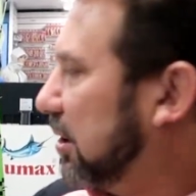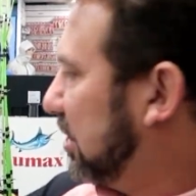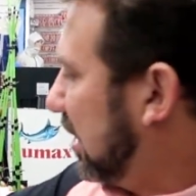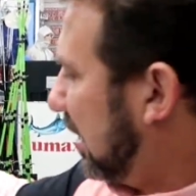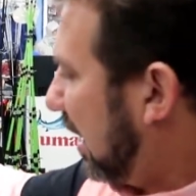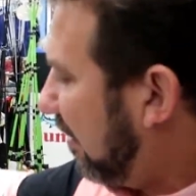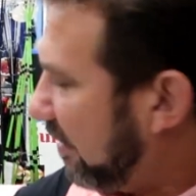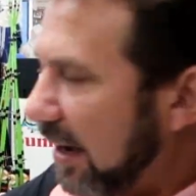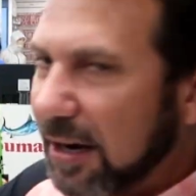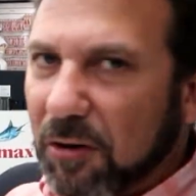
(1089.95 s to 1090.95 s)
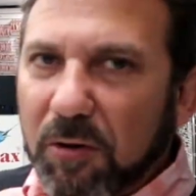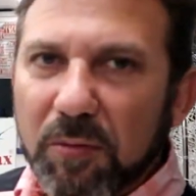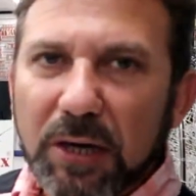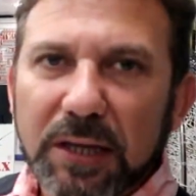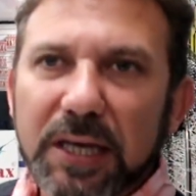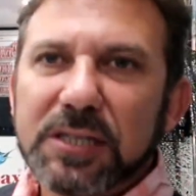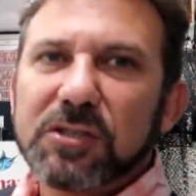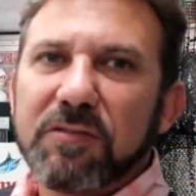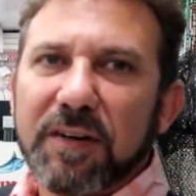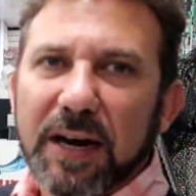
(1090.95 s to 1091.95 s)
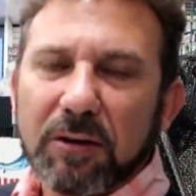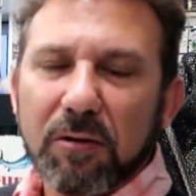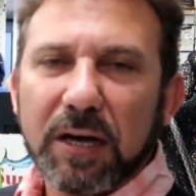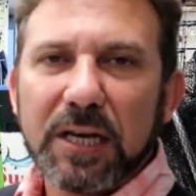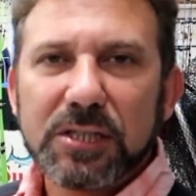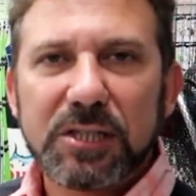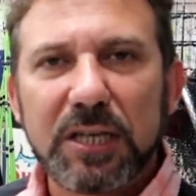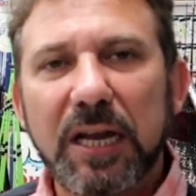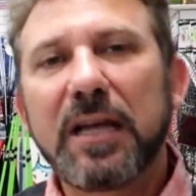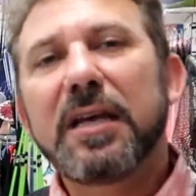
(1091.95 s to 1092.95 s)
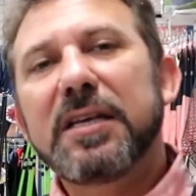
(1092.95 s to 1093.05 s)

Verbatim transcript: que seria a vara com o molinete ou vara com carretilha,